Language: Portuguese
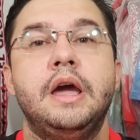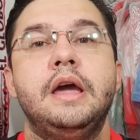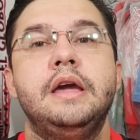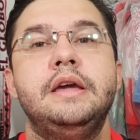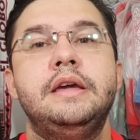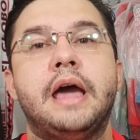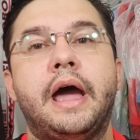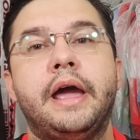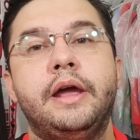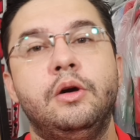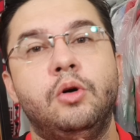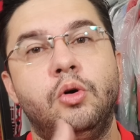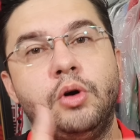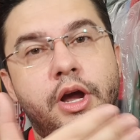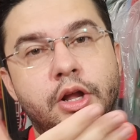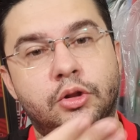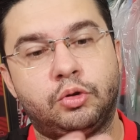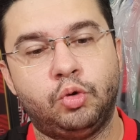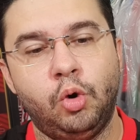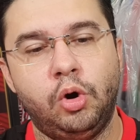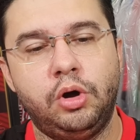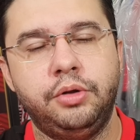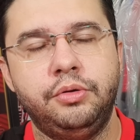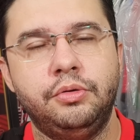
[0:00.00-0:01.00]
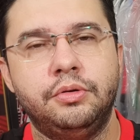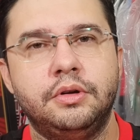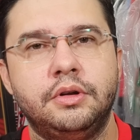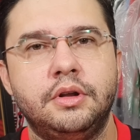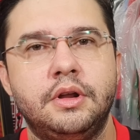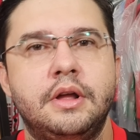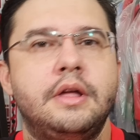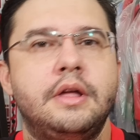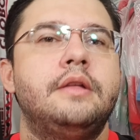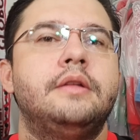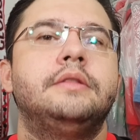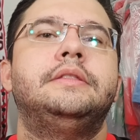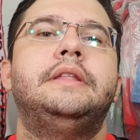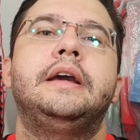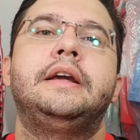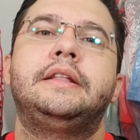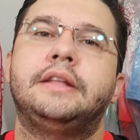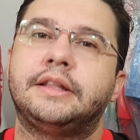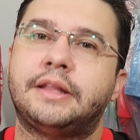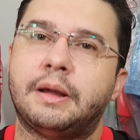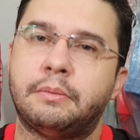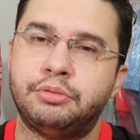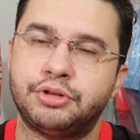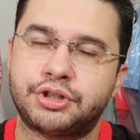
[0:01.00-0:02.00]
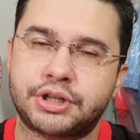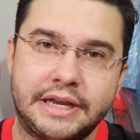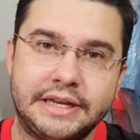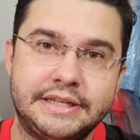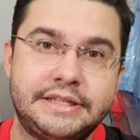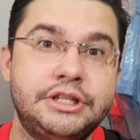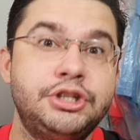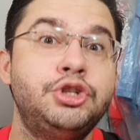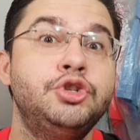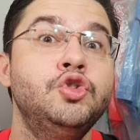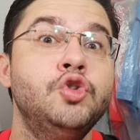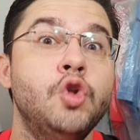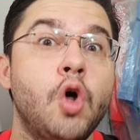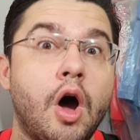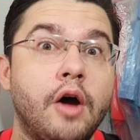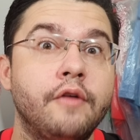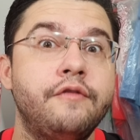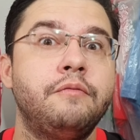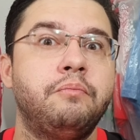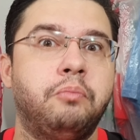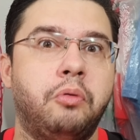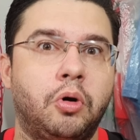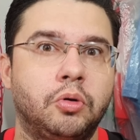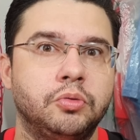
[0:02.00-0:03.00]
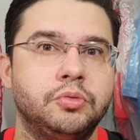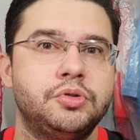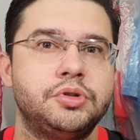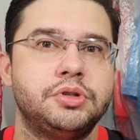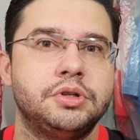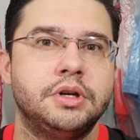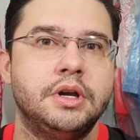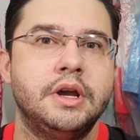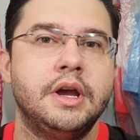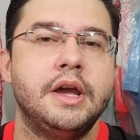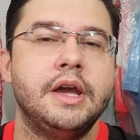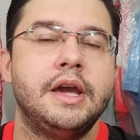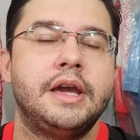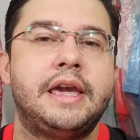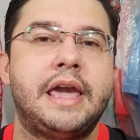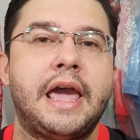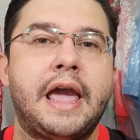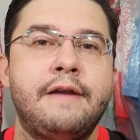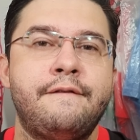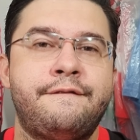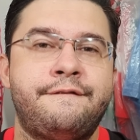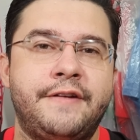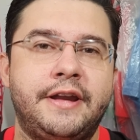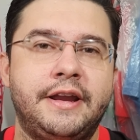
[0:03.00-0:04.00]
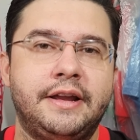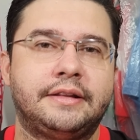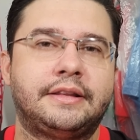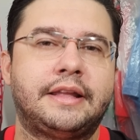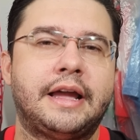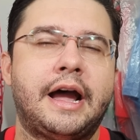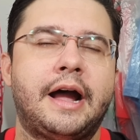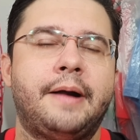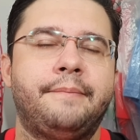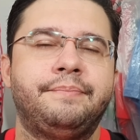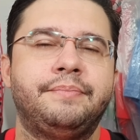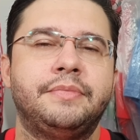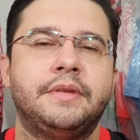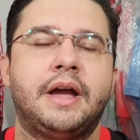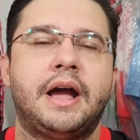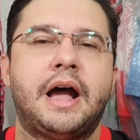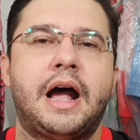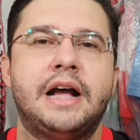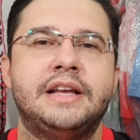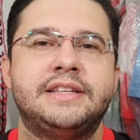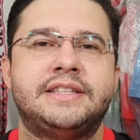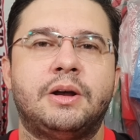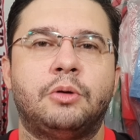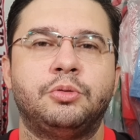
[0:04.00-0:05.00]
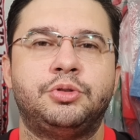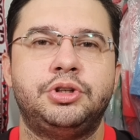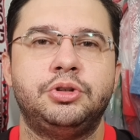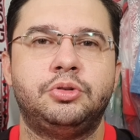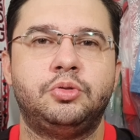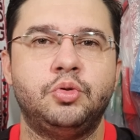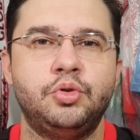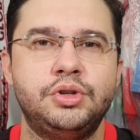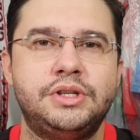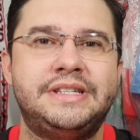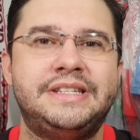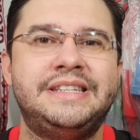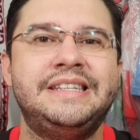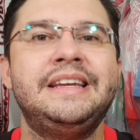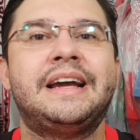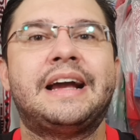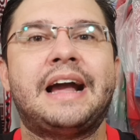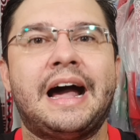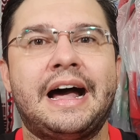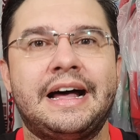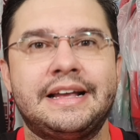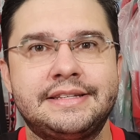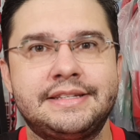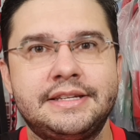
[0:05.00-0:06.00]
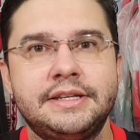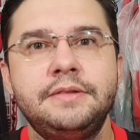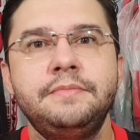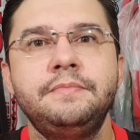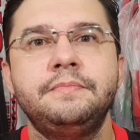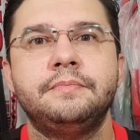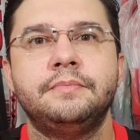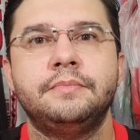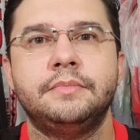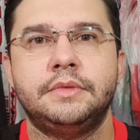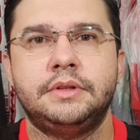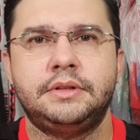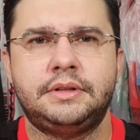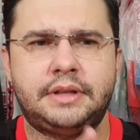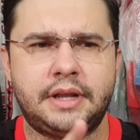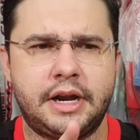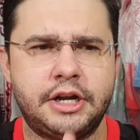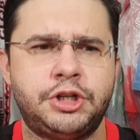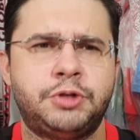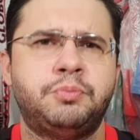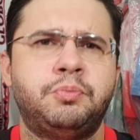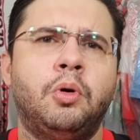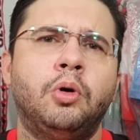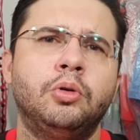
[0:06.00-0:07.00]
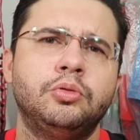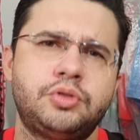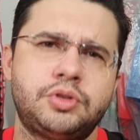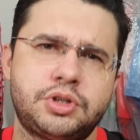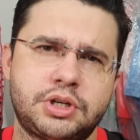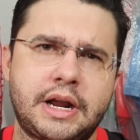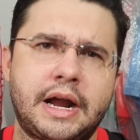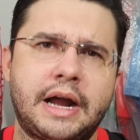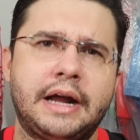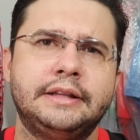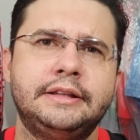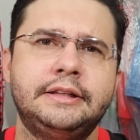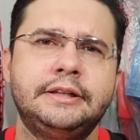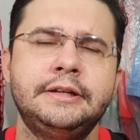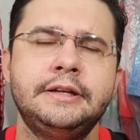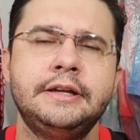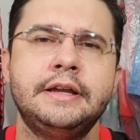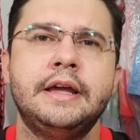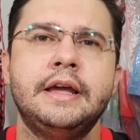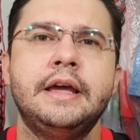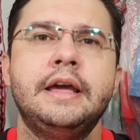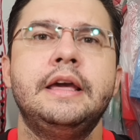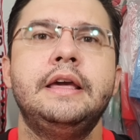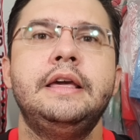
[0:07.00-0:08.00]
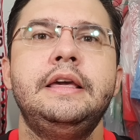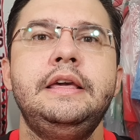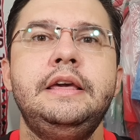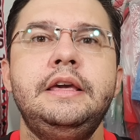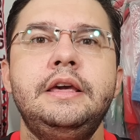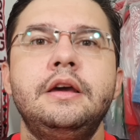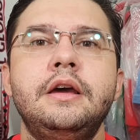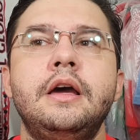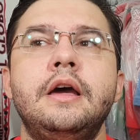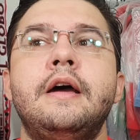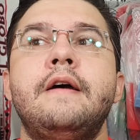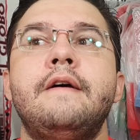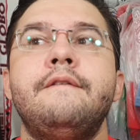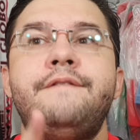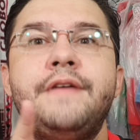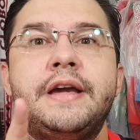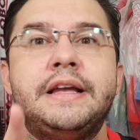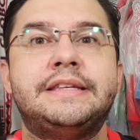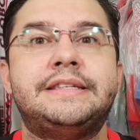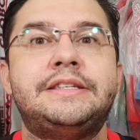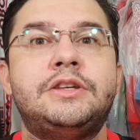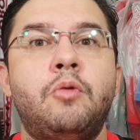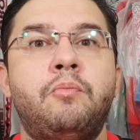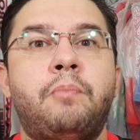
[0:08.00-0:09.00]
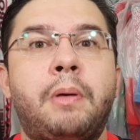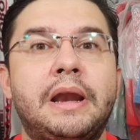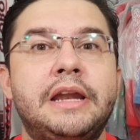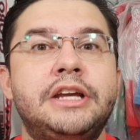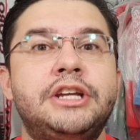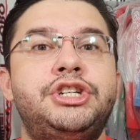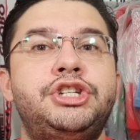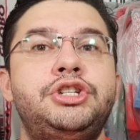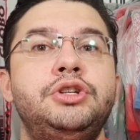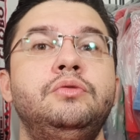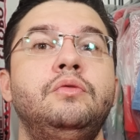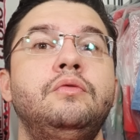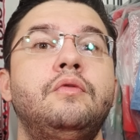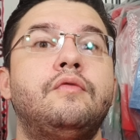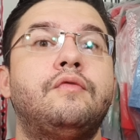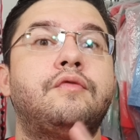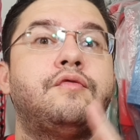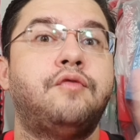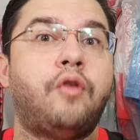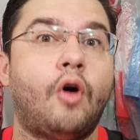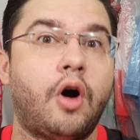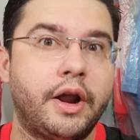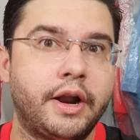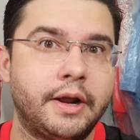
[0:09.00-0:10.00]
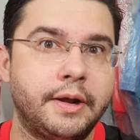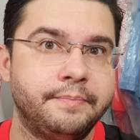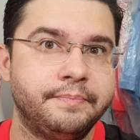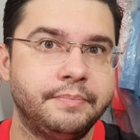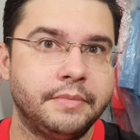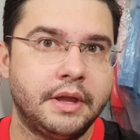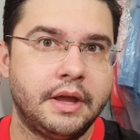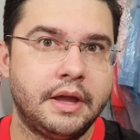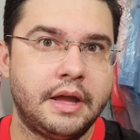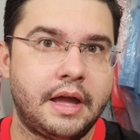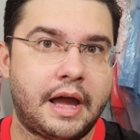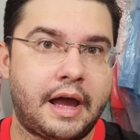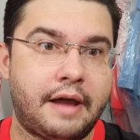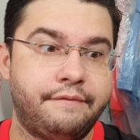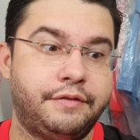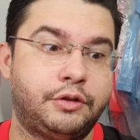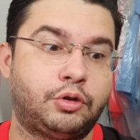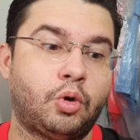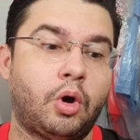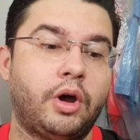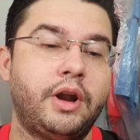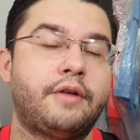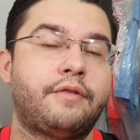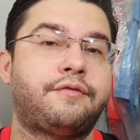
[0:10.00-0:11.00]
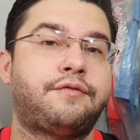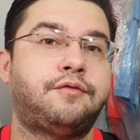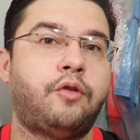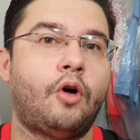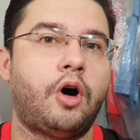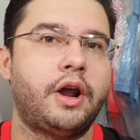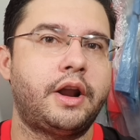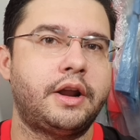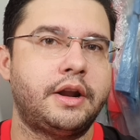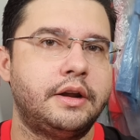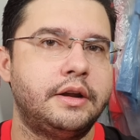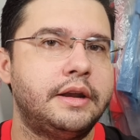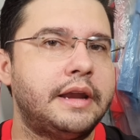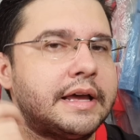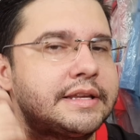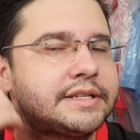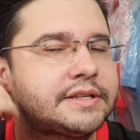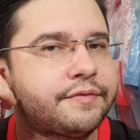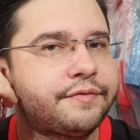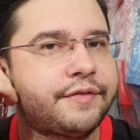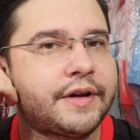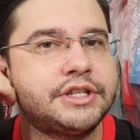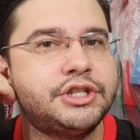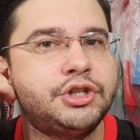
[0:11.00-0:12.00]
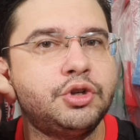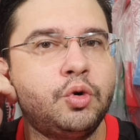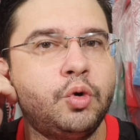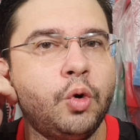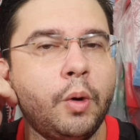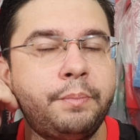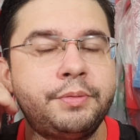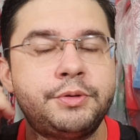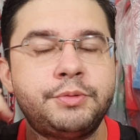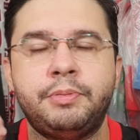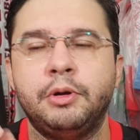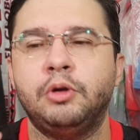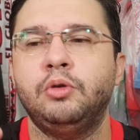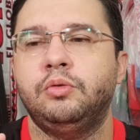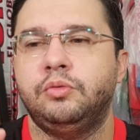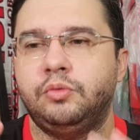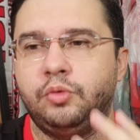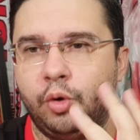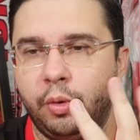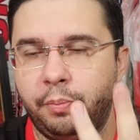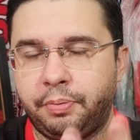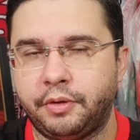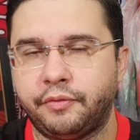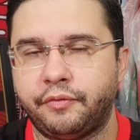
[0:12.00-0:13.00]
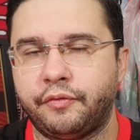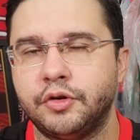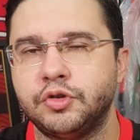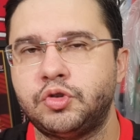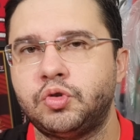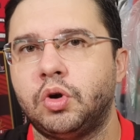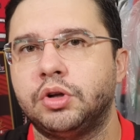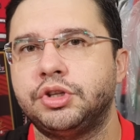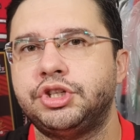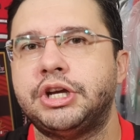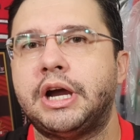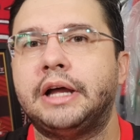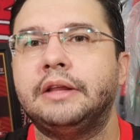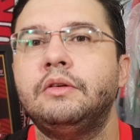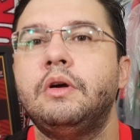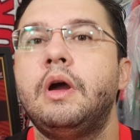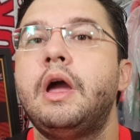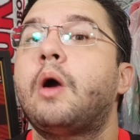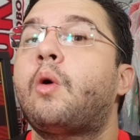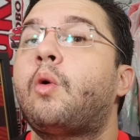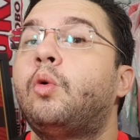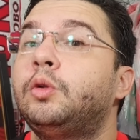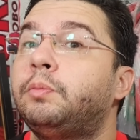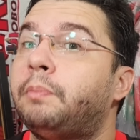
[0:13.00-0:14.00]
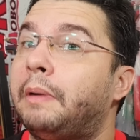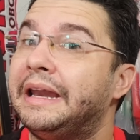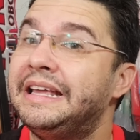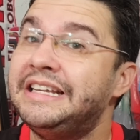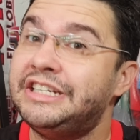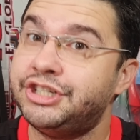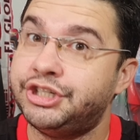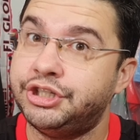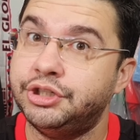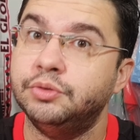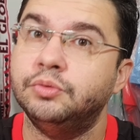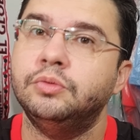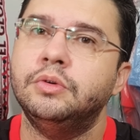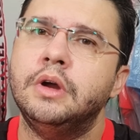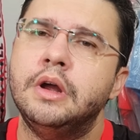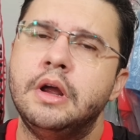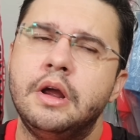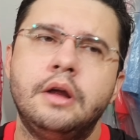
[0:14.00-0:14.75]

E aí o retorno tem que tentar buscar esses nove pontos, que é enfrentar as altitudes em casa, três pontos cada, e vencer o Palestino fora. A vitória fora nessa fase de grupos, pelo grupo que foi sorteado, é contra o Palestino.